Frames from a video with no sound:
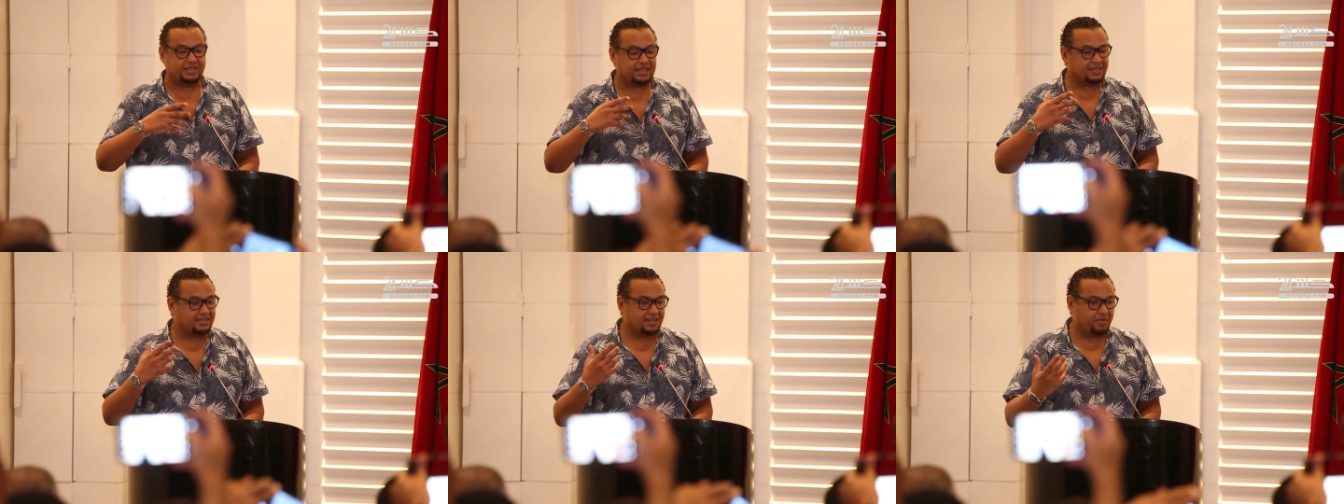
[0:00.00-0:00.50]

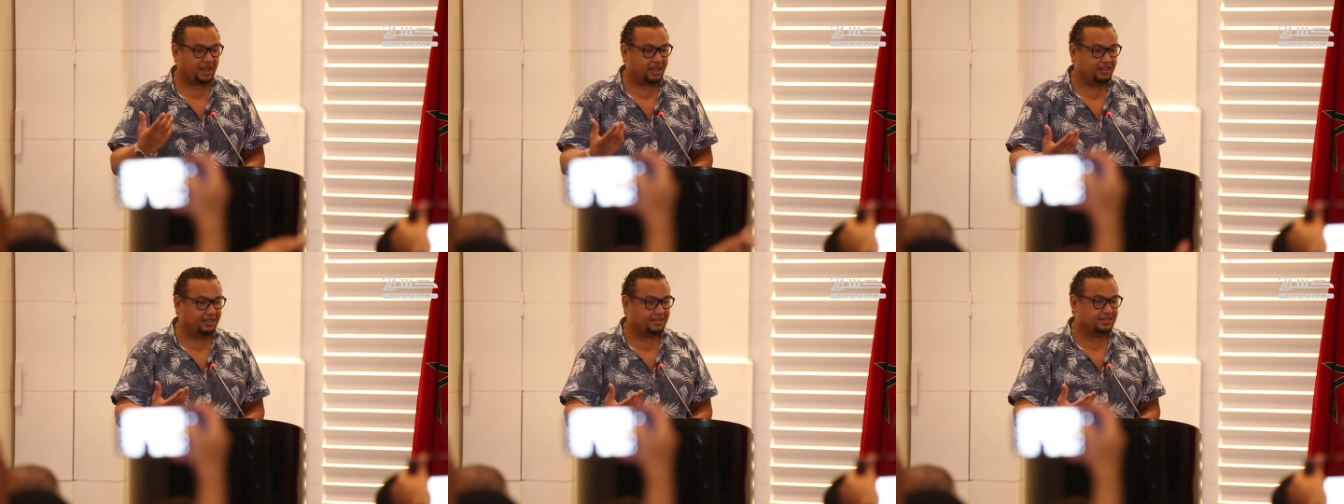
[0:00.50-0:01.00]
مأزق
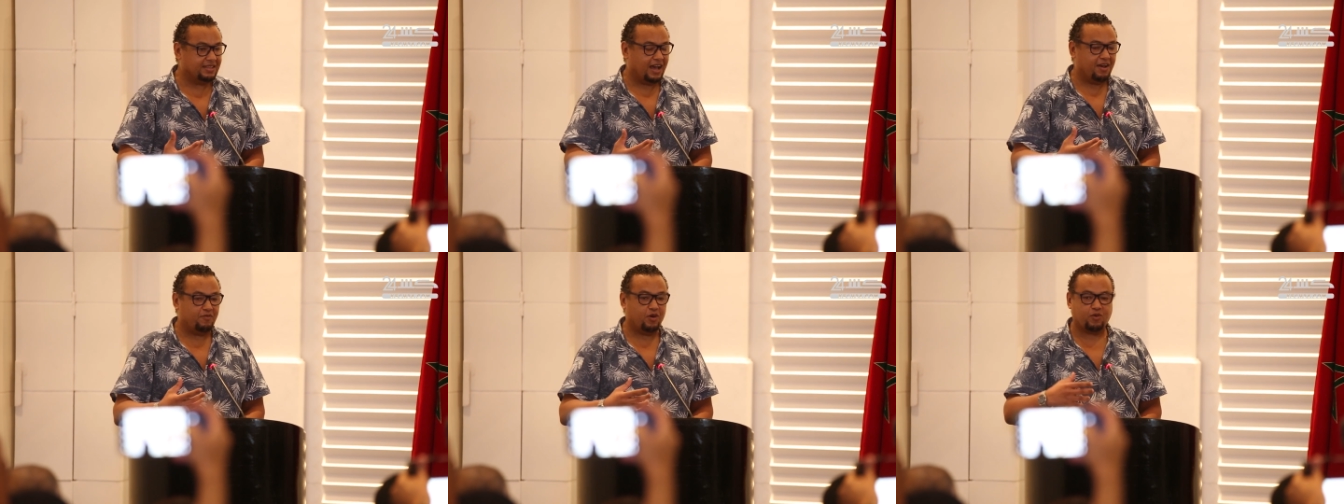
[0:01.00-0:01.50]

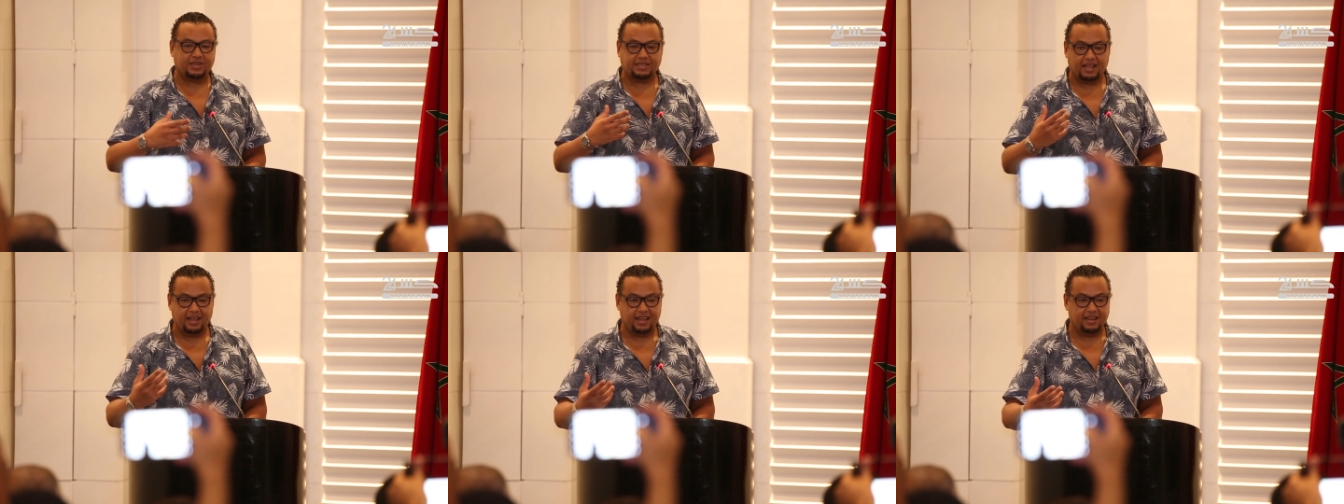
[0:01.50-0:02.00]
ديال
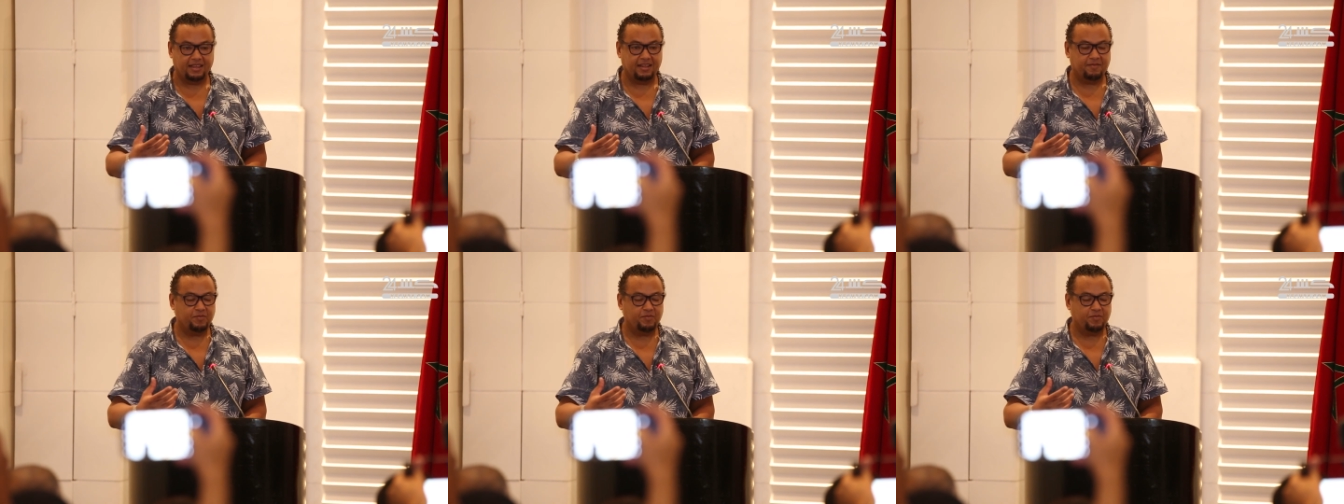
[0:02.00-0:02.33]
تكاثر